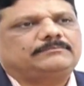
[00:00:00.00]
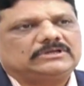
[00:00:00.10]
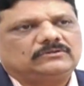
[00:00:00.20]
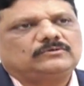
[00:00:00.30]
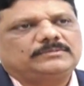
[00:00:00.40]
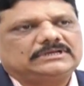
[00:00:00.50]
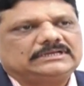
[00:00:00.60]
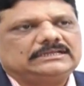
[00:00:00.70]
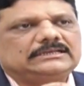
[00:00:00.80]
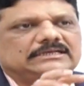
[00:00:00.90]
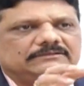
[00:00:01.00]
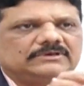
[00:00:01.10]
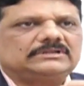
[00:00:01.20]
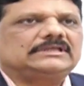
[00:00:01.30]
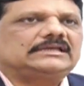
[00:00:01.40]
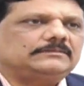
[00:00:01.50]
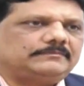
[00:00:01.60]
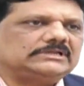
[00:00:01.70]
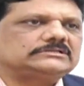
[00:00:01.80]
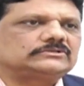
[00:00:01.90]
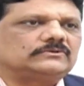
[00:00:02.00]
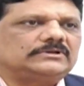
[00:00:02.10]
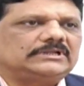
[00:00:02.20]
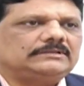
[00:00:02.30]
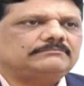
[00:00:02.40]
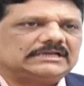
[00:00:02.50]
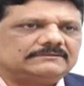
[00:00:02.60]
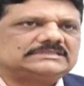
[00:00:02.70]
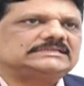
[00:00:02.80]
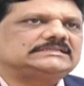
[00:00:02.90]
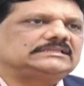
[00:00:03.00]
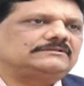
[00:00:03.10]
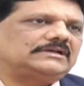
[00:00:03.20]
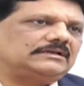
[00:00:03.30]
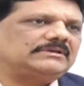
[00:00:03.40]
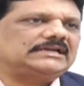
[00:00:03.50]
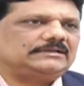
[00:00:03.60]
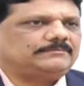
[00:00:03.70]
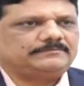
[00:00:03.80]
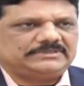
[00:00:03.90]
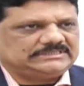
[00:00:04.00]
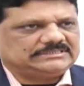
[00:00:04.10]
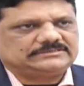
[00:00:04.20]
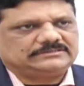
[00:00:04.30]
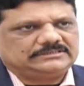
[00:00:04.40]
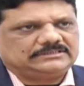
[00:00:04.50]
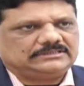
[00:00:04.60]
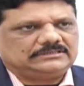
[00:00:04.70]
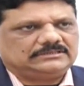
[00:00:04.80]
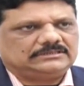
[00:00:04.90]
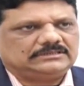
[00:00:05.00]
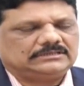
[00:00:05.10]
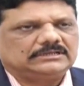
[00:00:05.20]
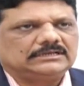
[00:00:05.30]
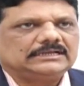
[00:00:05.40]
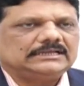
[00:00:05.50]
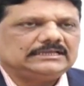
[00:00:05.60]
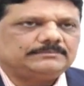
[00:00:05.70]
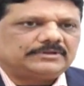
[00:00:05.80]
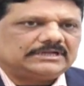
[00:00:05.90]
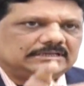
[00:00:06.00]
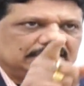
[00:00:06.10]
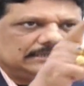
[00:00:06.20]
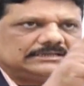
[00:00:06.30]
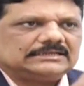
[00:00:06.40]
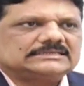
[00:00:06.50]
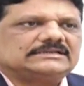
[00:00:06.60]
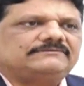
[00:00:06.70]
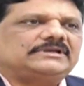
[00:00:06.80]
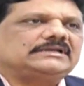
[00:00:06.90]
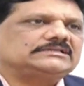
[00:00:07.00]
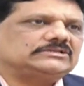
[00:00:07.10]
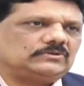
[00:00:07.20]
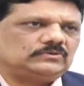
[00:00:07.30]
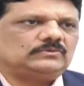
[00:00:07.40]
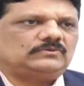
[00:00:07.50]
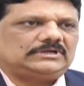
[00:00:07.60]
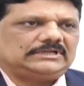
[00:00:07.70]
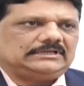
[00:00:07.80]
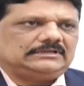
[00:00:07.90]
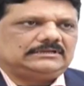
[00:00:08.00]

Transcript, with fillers: ఆ బిల్లురూబిన్ని లివర్ దాన్ని పీల్చుకొని మల విసర్జన ద్వారా బయటకు పంపించేస్తుంది ఈ ప్రక్రియ కనుక సవ్యంగా జరుగుతూ ఉంటే